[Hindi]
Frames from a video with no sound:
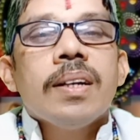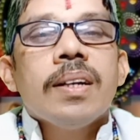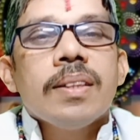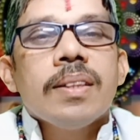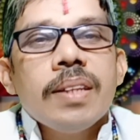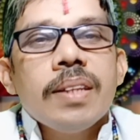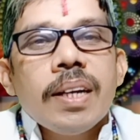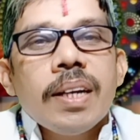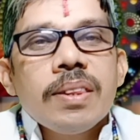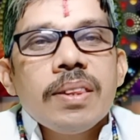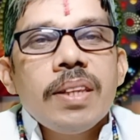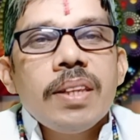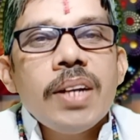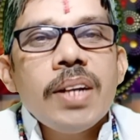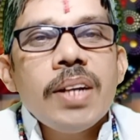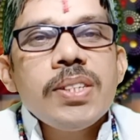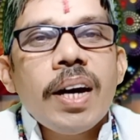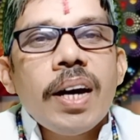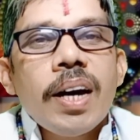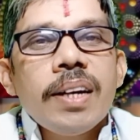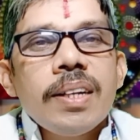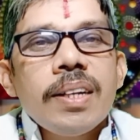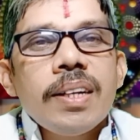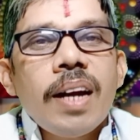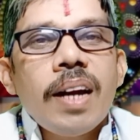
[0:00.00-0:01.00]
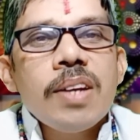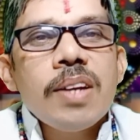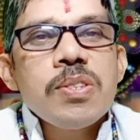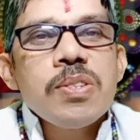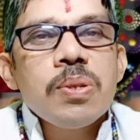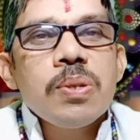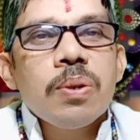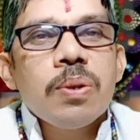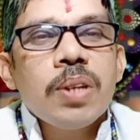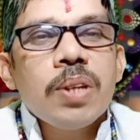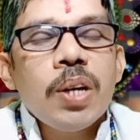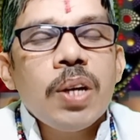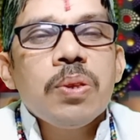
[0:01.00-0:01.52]
दैत्याचार की
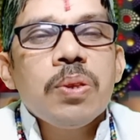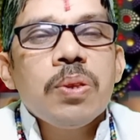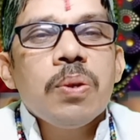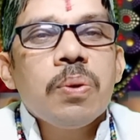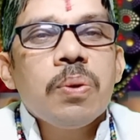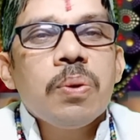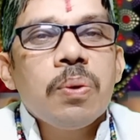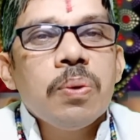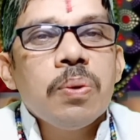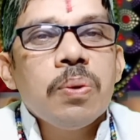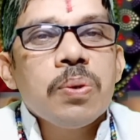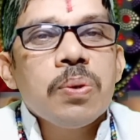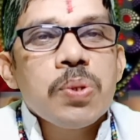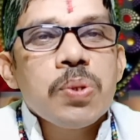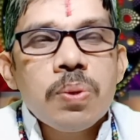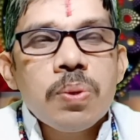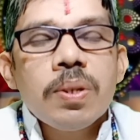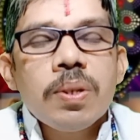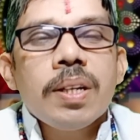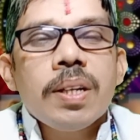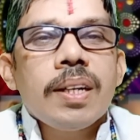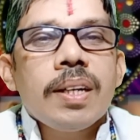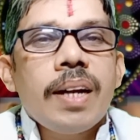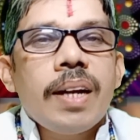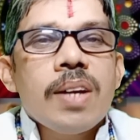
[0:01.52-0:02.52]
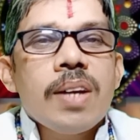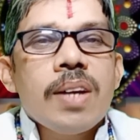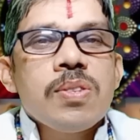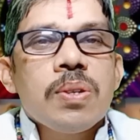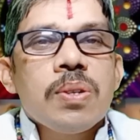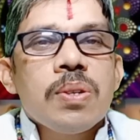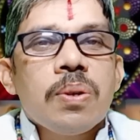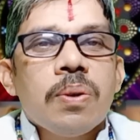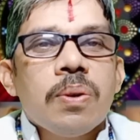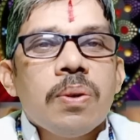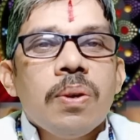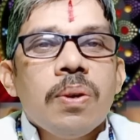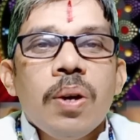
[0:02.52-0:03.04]
राशि हो दैत्य गुरु शुक्र की राशि
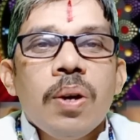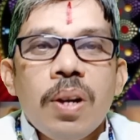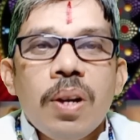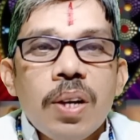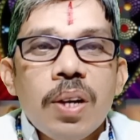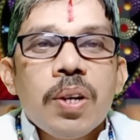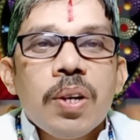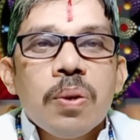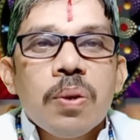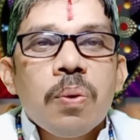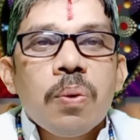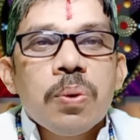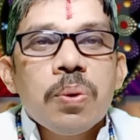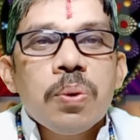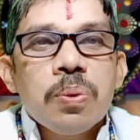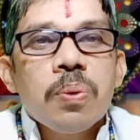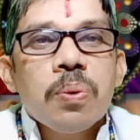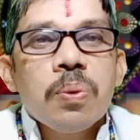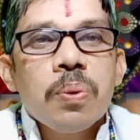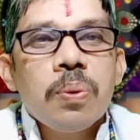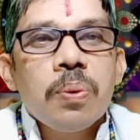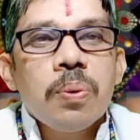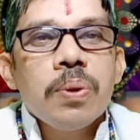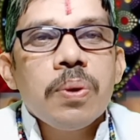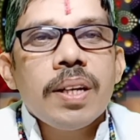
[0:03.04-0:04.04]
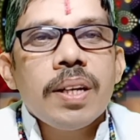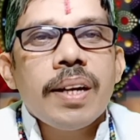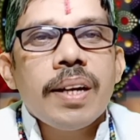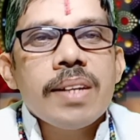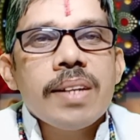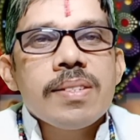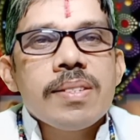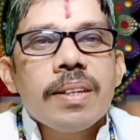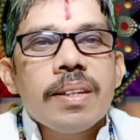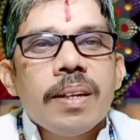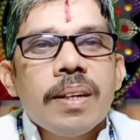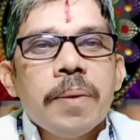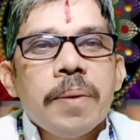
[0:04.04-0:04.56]
हो लेकिन हो तो गुरु की
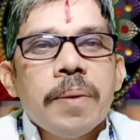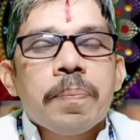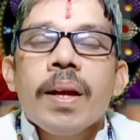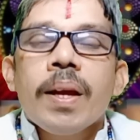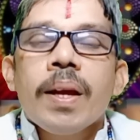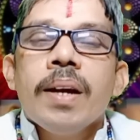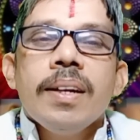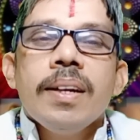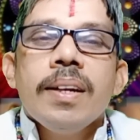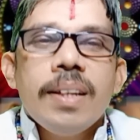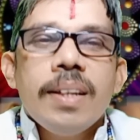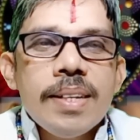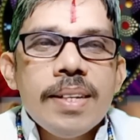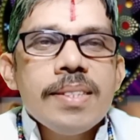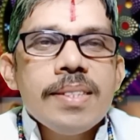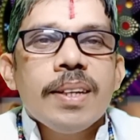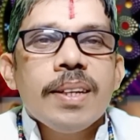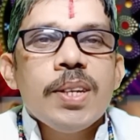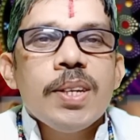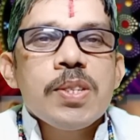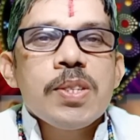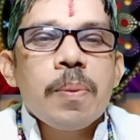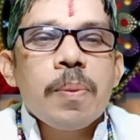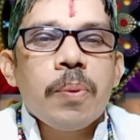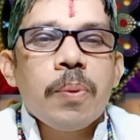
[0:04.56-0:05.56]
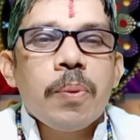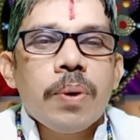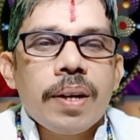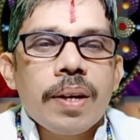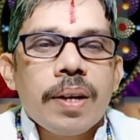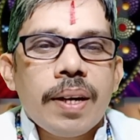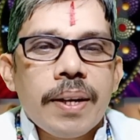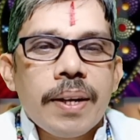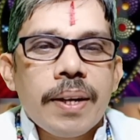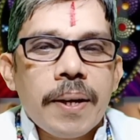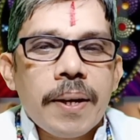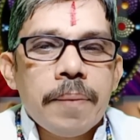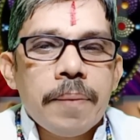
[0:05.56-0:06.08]
राशि ना इसलिए सपोर्ट
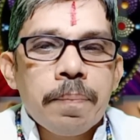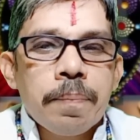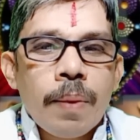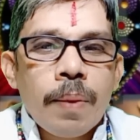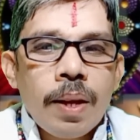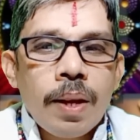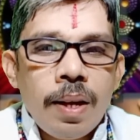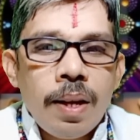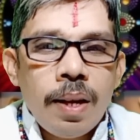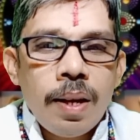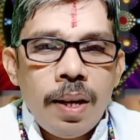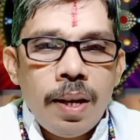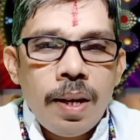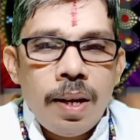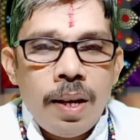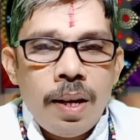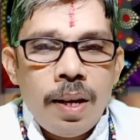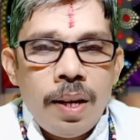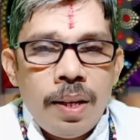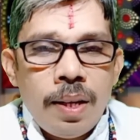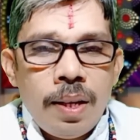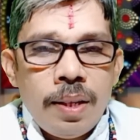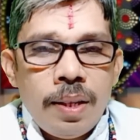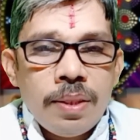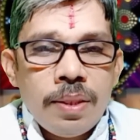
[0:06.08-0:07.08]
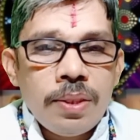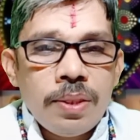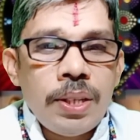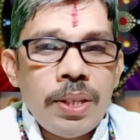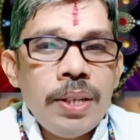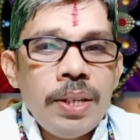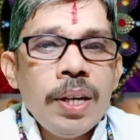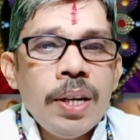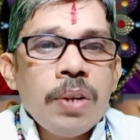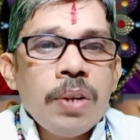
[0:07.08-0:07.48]
करेंगे तीन